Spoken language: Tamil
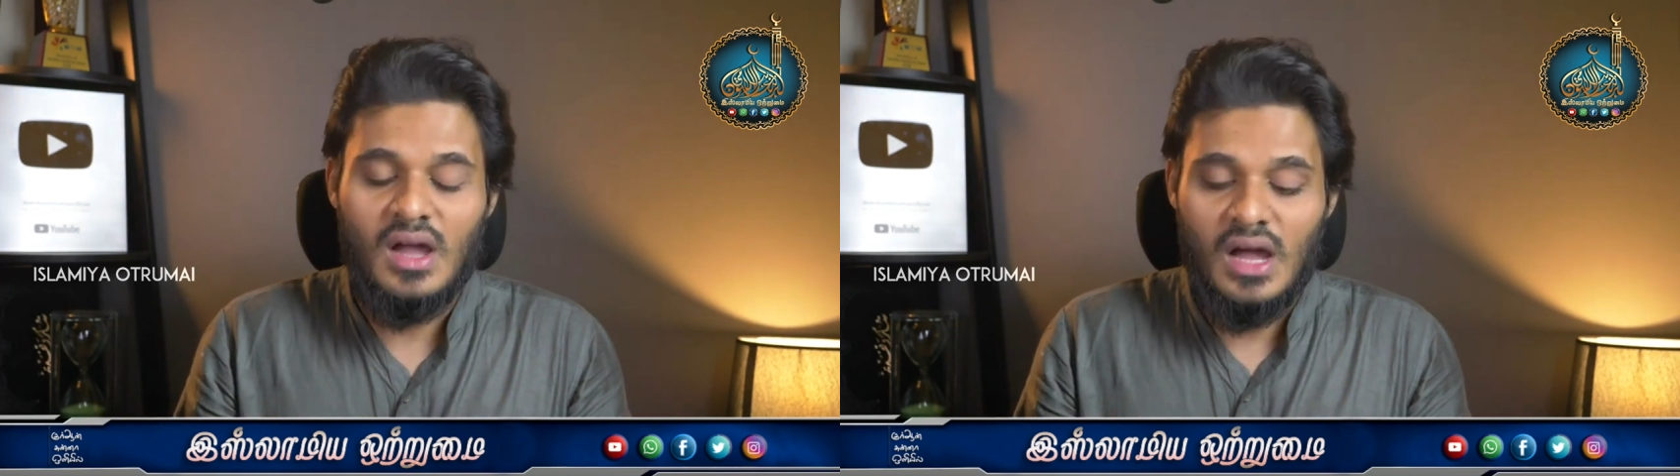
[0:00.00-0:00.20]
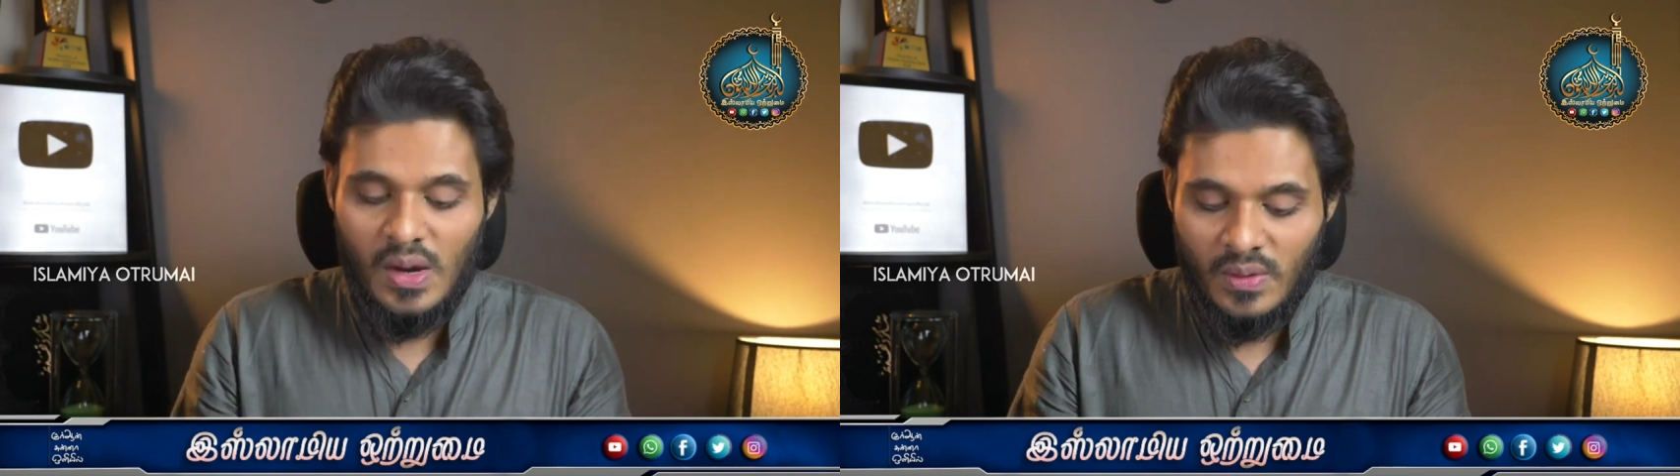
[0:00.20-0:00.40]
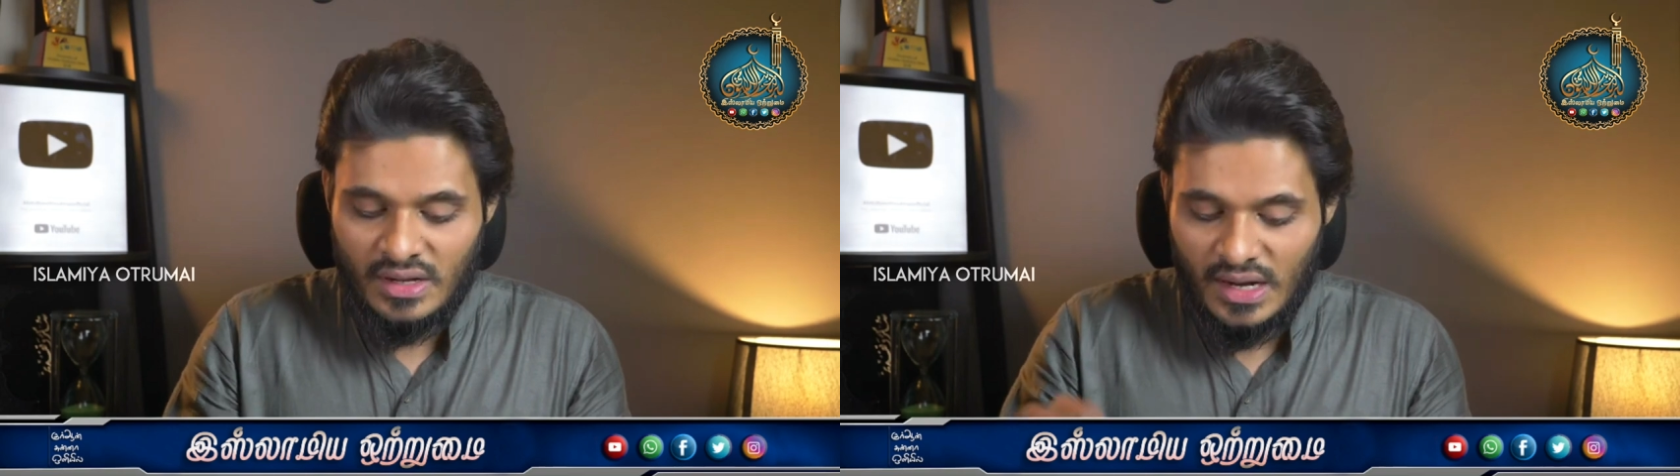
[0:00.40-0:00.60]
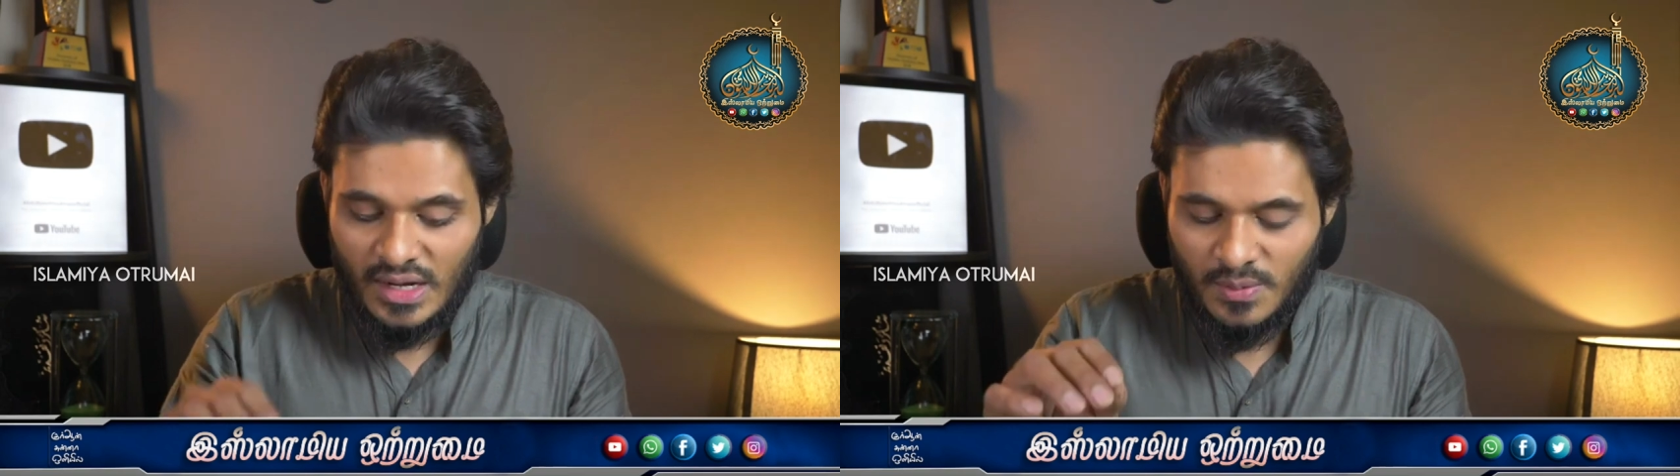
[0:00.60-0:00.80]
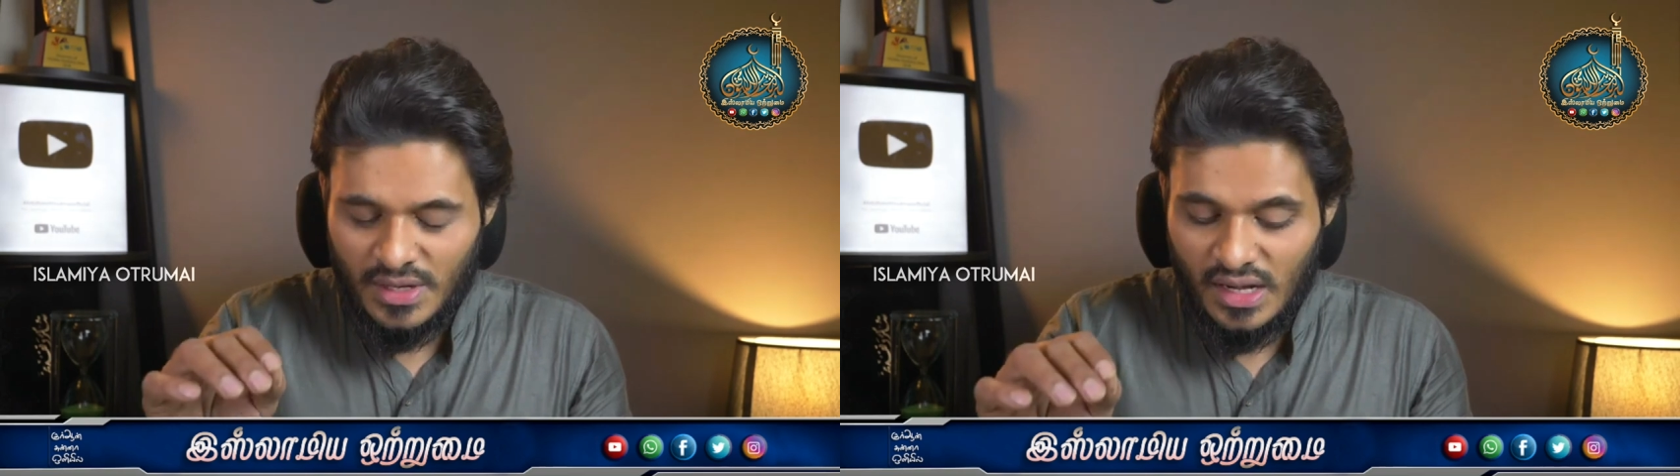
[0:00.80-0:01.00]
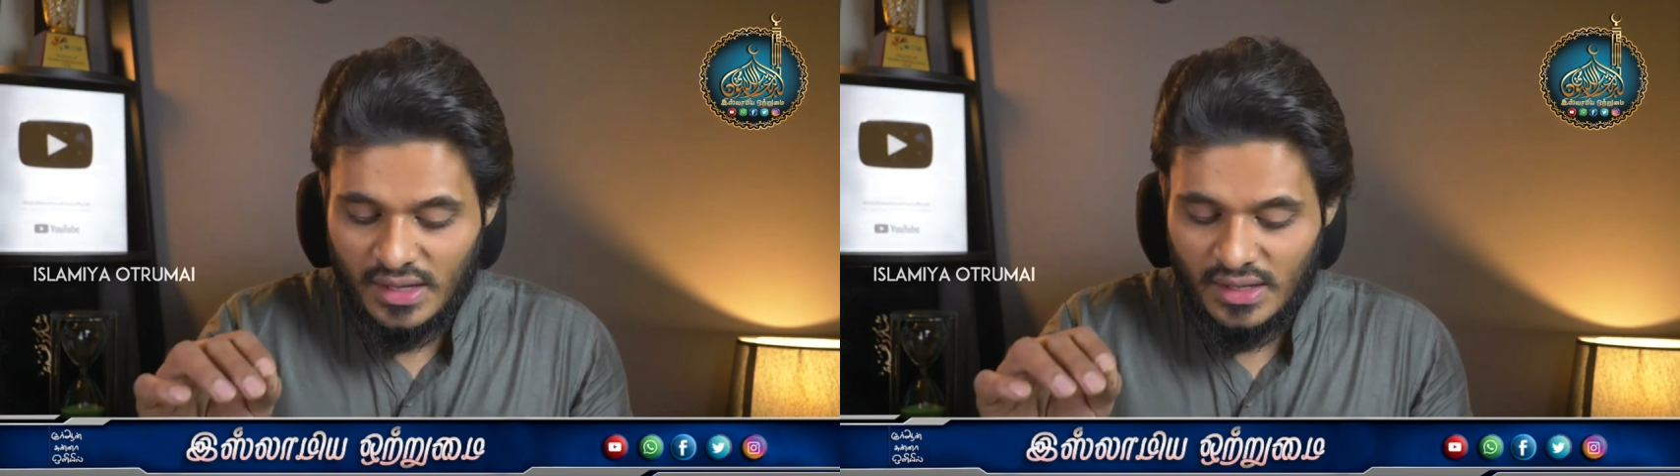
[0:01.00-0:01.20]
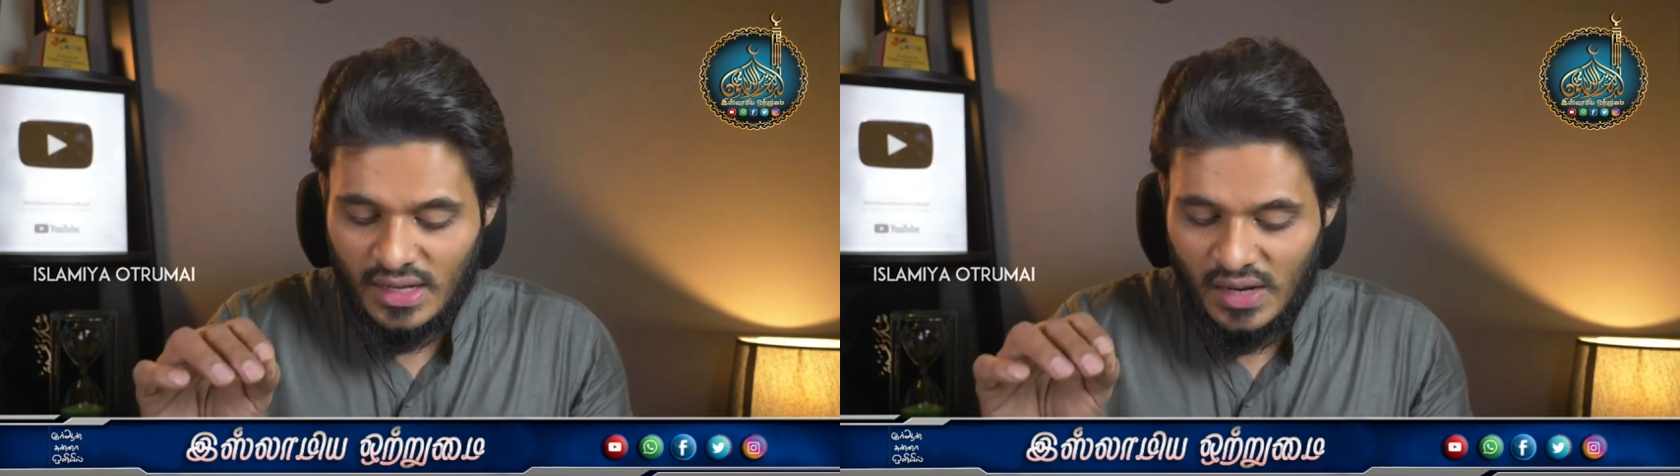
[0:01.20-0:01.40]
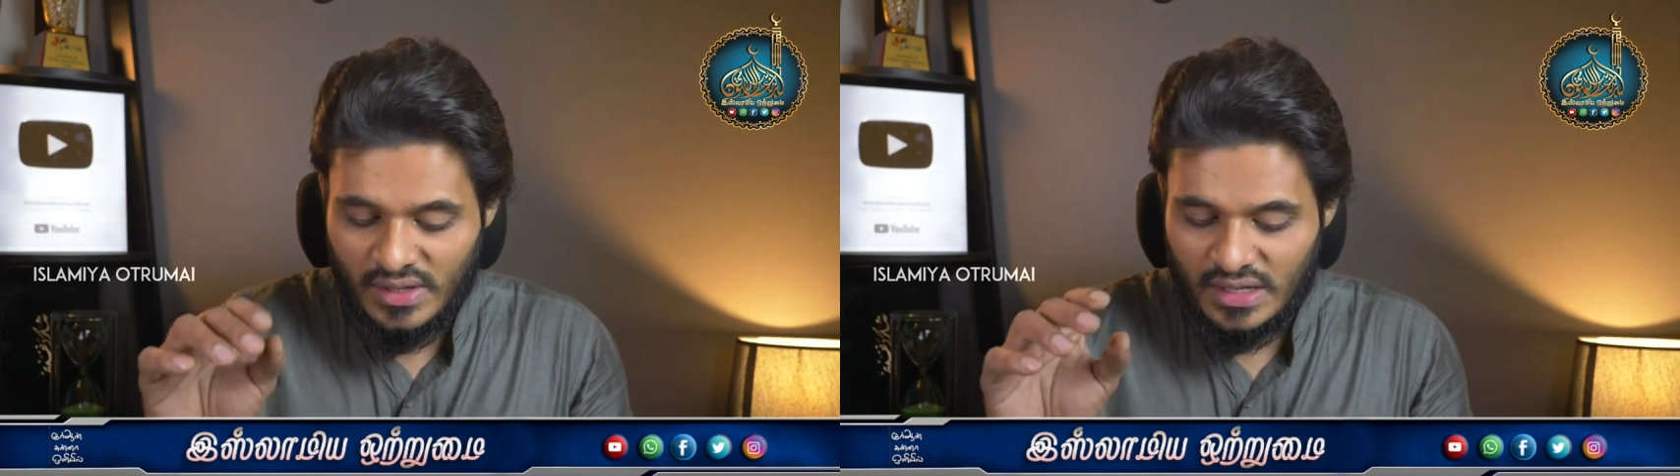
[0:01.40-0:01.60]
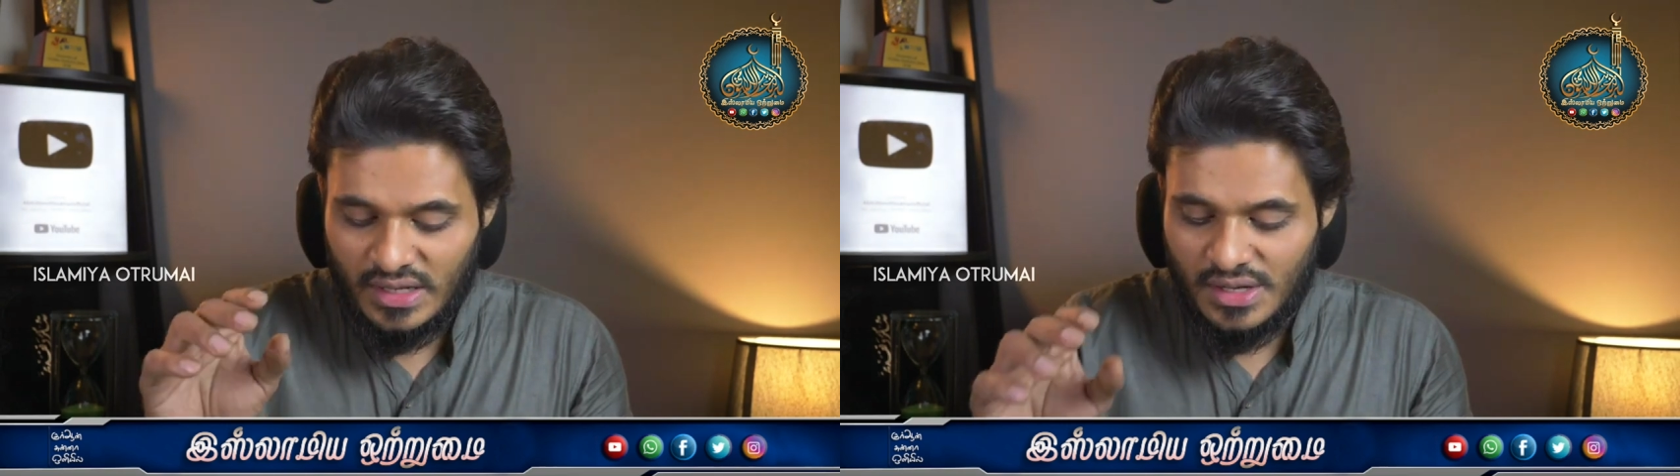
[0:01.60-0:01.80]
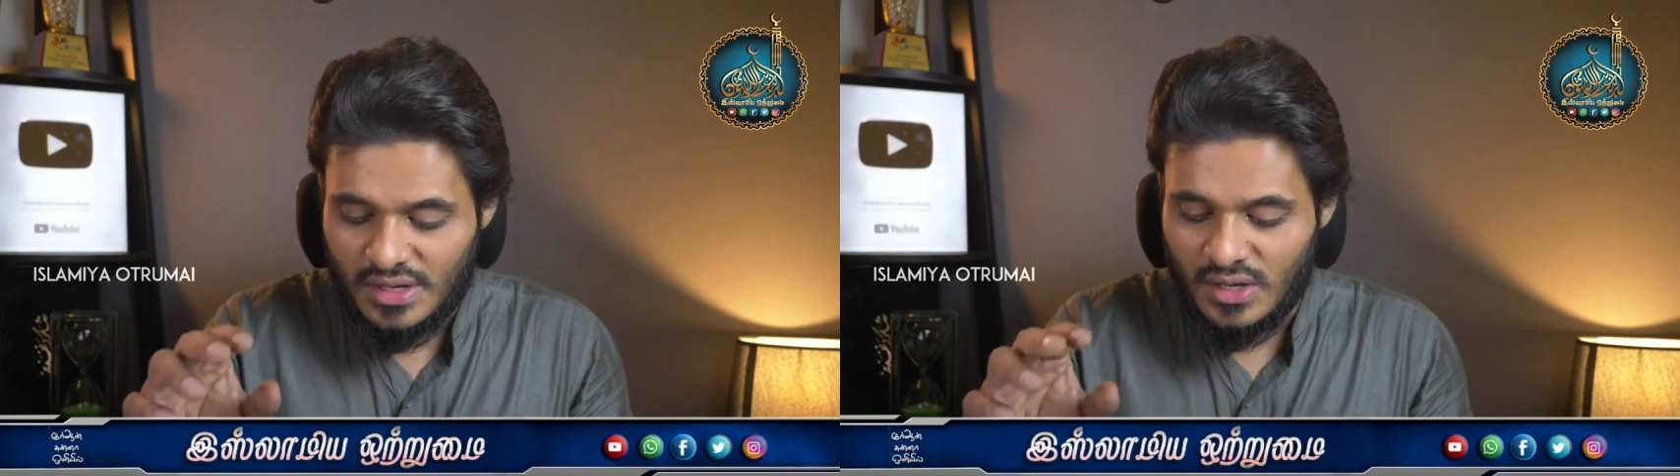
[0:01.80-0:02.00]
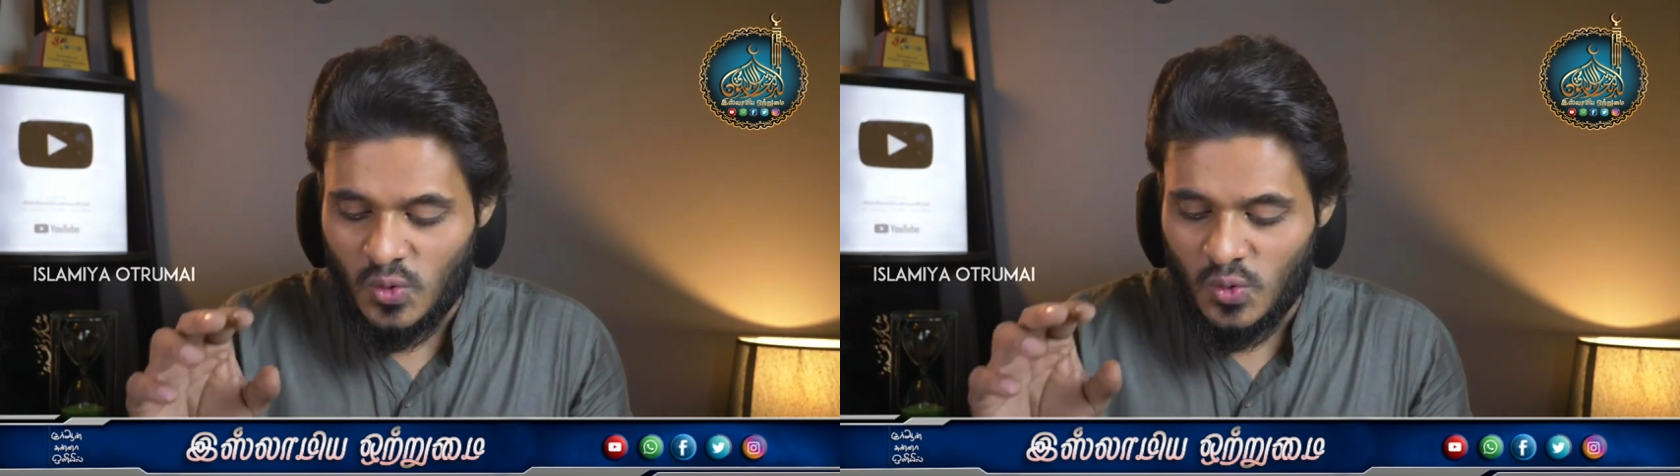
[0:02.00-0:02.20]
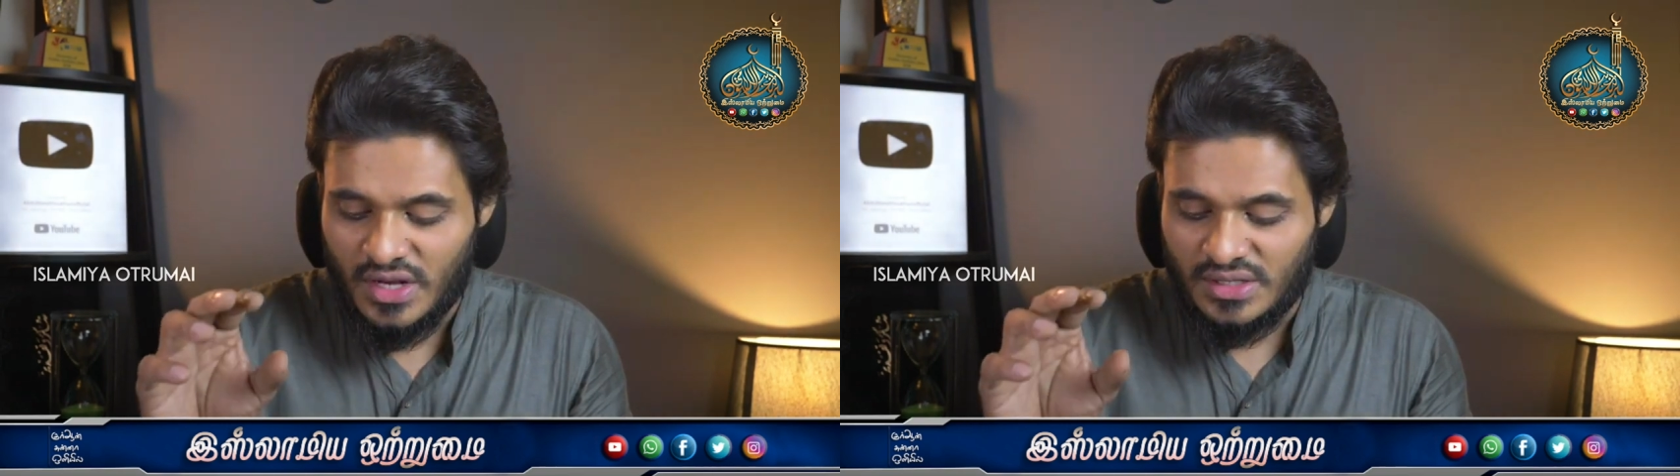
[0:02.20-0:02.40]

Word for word: அவன் கடுமையாக அவனுக்கு இருக்கக்கூடிய